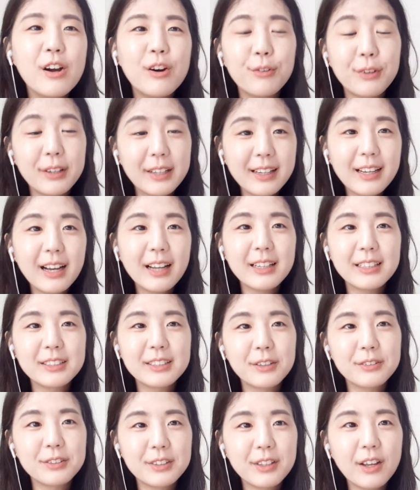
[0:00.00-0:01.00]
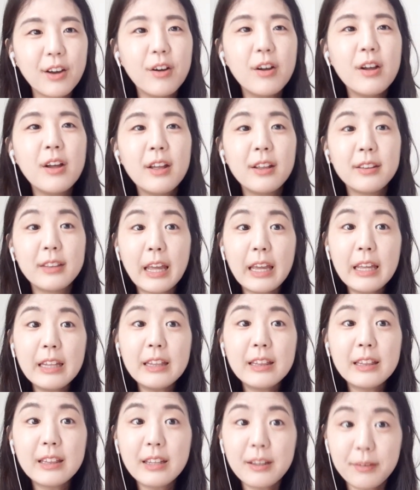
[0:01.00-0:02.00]
우리 인칸에서는요,
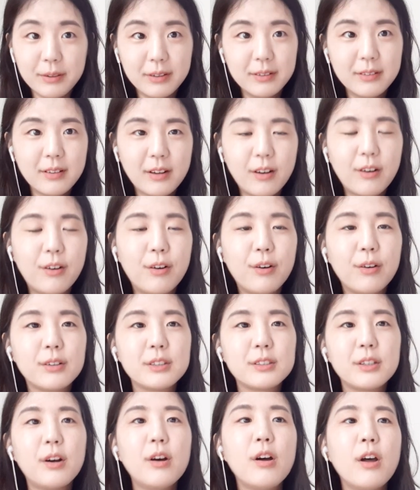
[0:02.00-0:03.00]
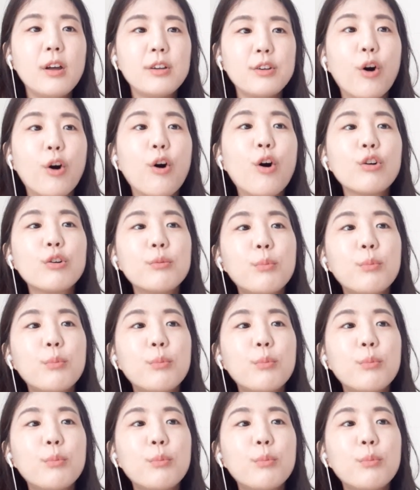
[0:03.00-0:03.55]
네이티브, 어, 그래서 영어를